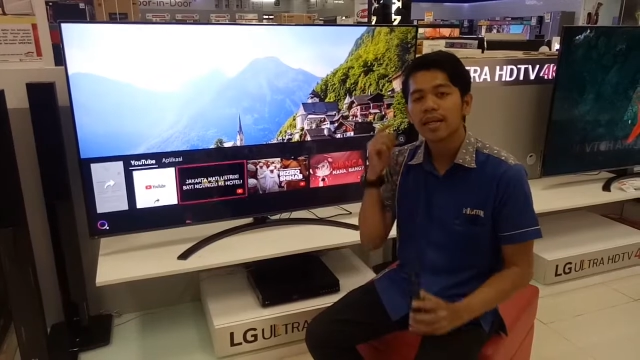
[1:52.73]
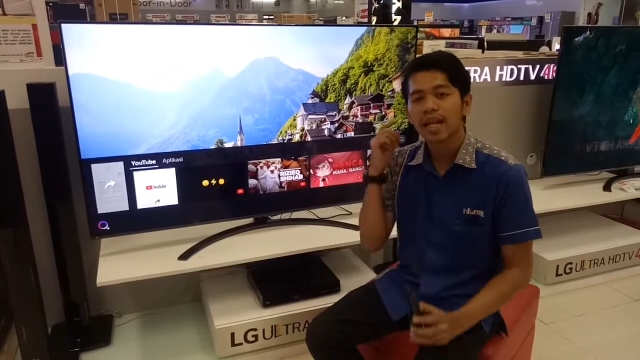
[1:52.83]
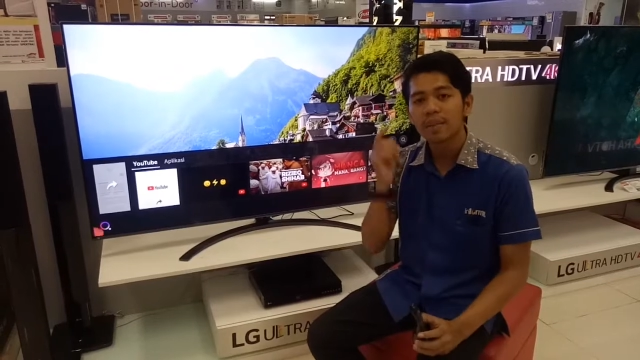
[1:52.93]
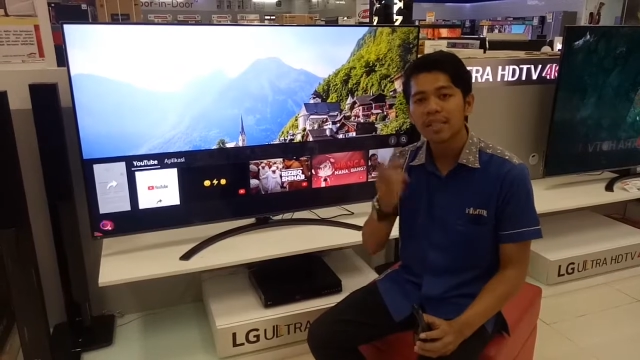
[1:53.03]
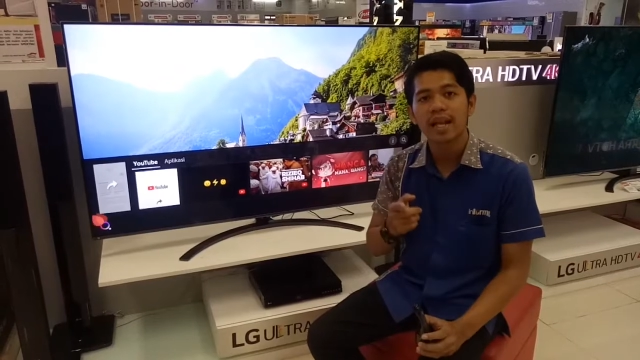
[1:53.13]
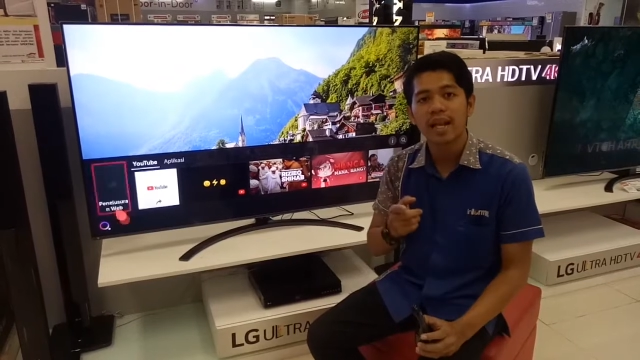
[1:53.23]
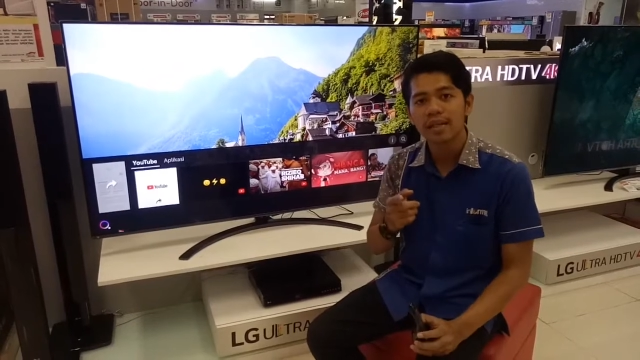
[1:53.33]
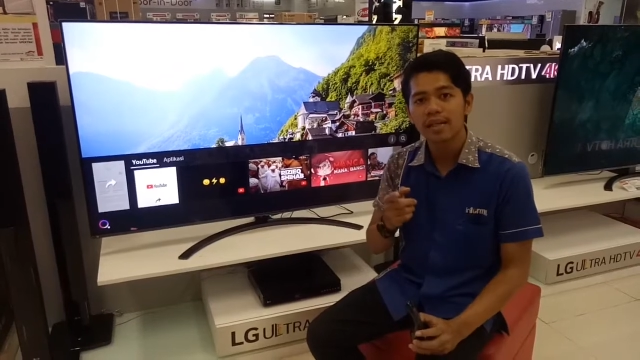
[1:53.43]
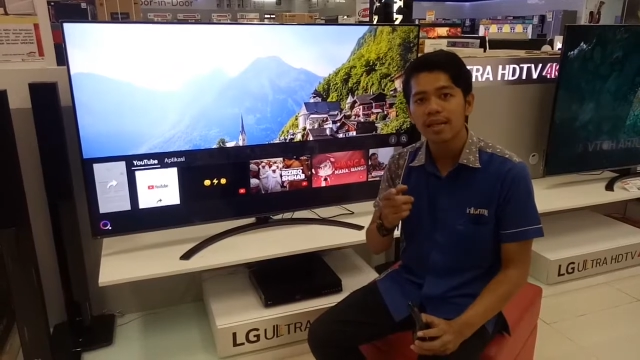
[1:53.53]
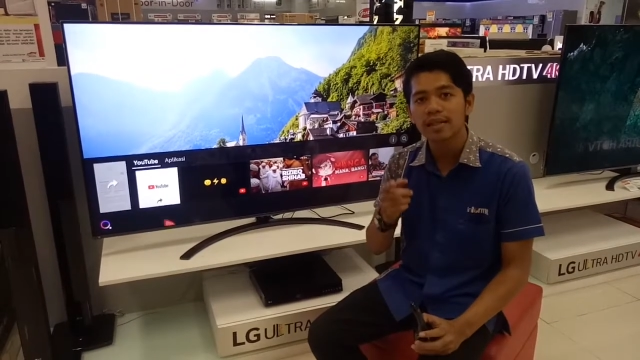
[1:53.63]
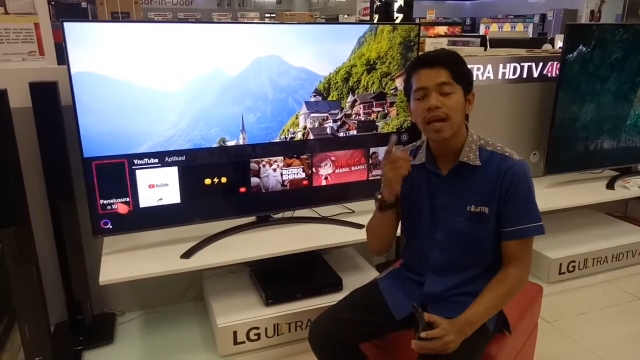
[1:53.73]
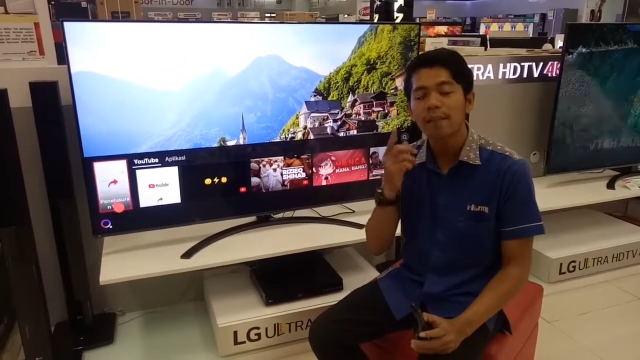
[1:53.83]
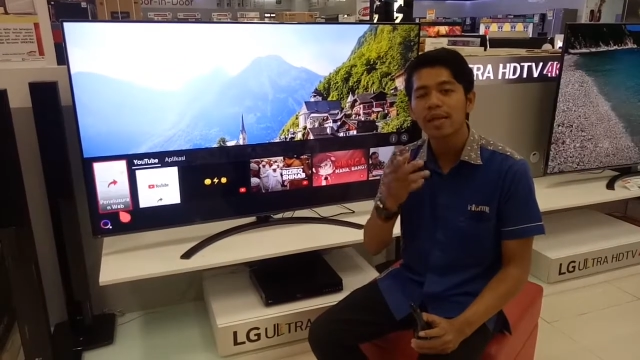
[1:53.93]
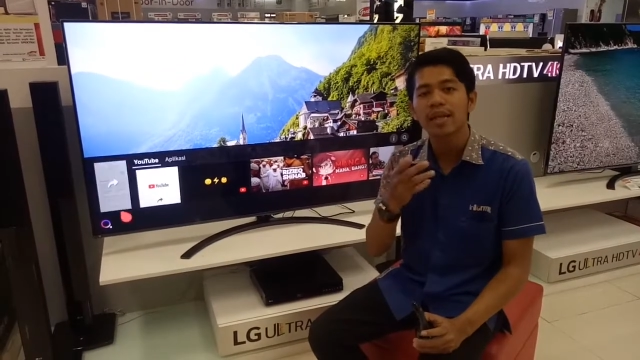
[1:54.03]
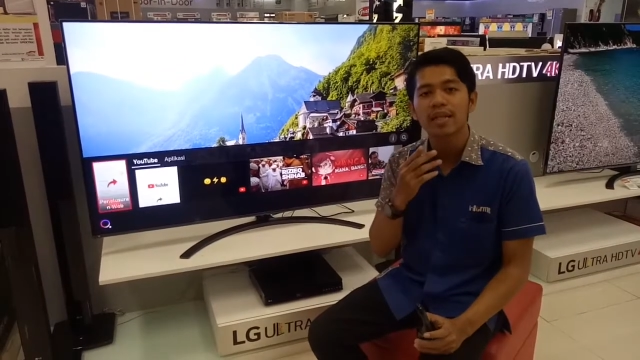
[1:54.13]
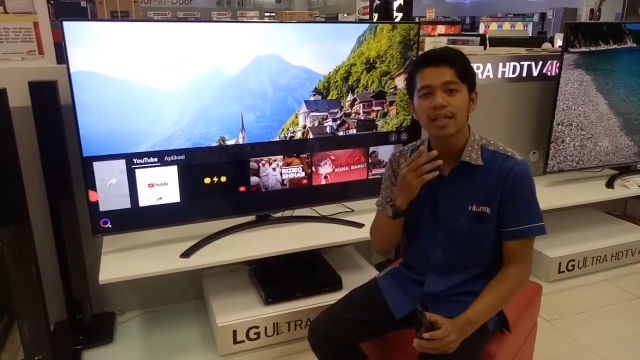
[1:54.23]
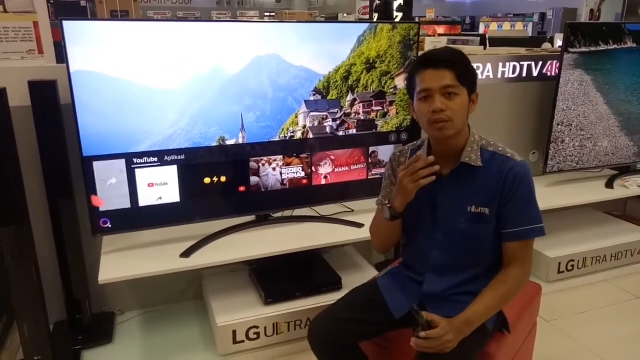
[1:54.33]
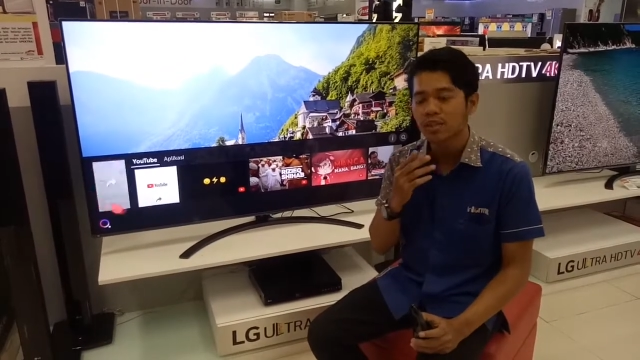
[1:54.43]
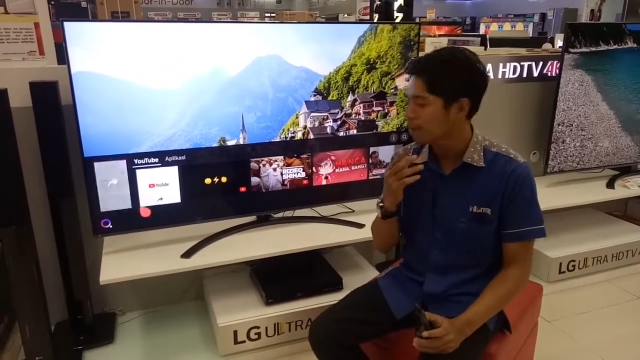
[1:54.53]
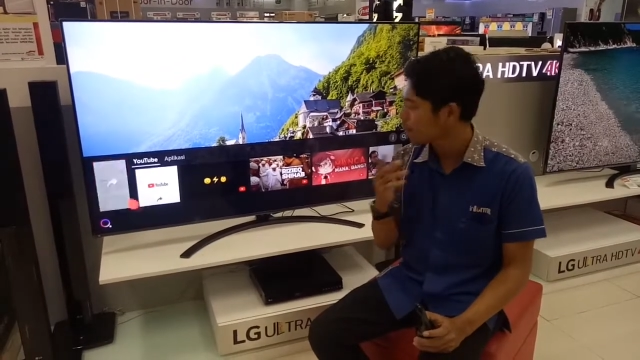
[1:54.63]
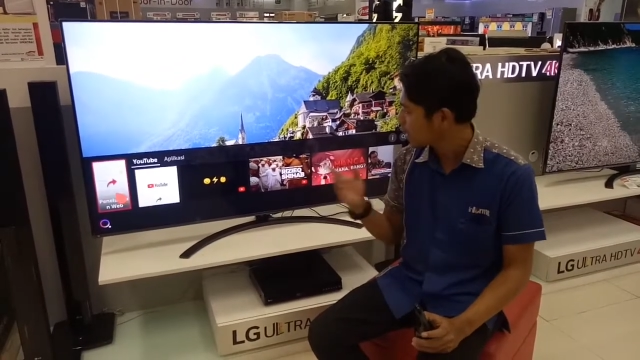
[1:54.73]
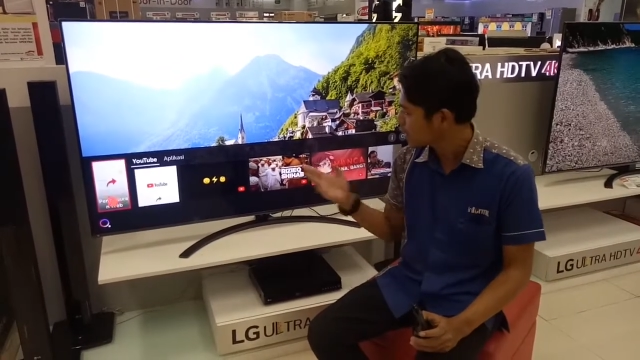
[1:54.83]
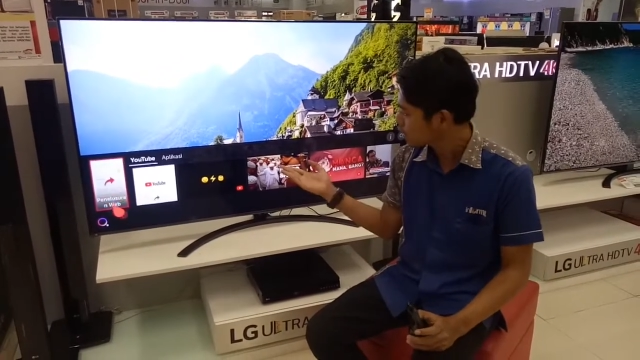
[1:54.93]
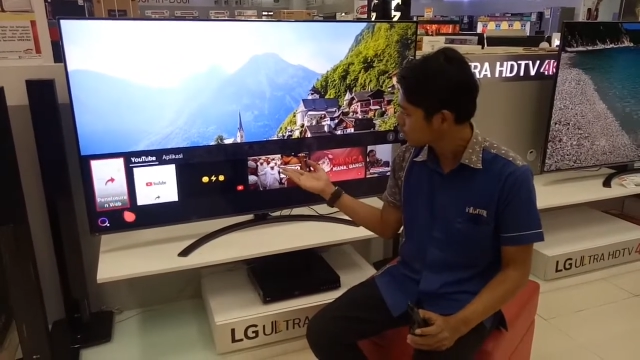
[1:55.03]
dan menjalankan apa yang kita ucapkan.